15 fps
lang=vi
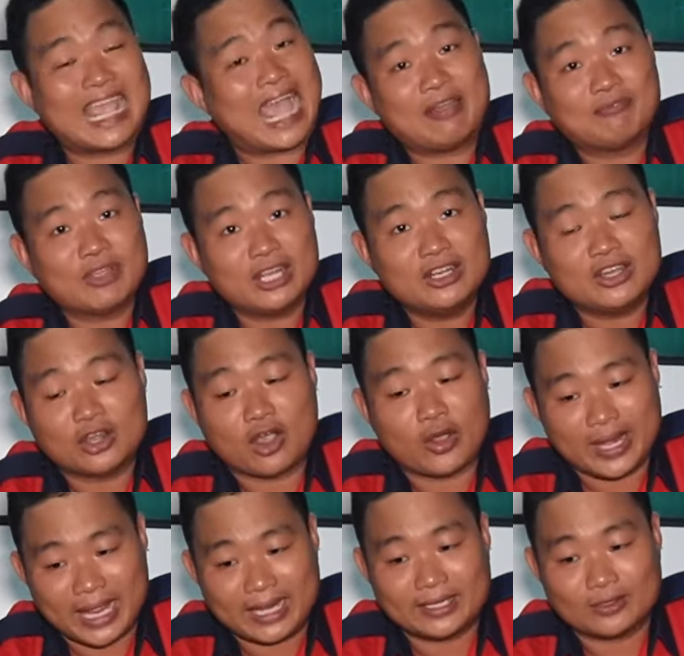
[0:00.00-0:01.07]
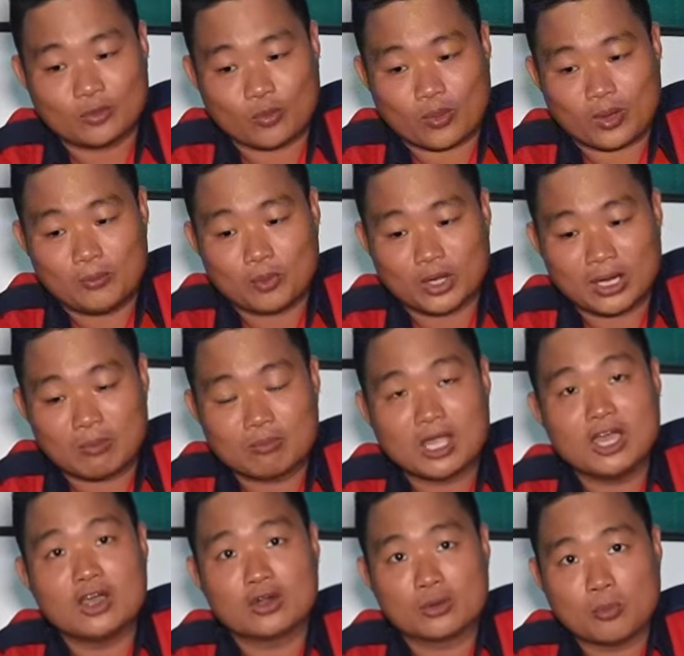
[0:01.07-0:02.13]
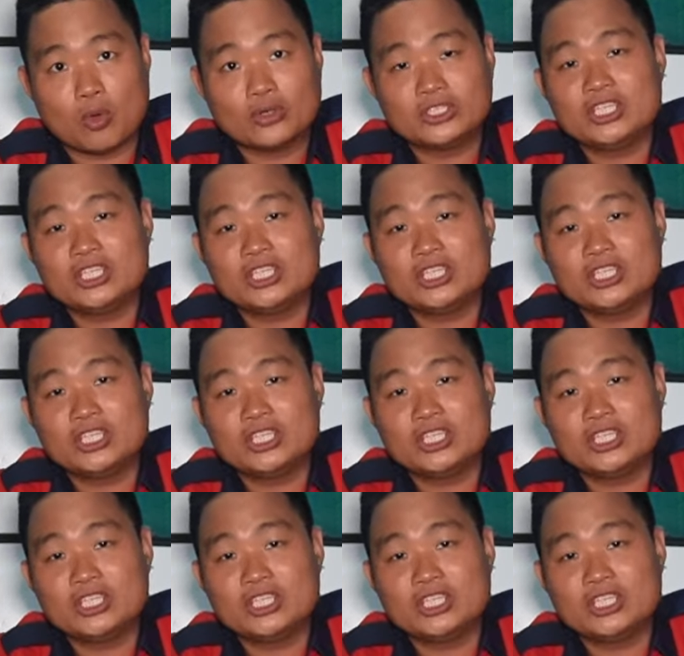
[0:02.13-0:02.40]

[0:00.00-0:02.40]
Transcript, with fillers: giảm cái lượng khói đen của một cái động cơ Euro bốn,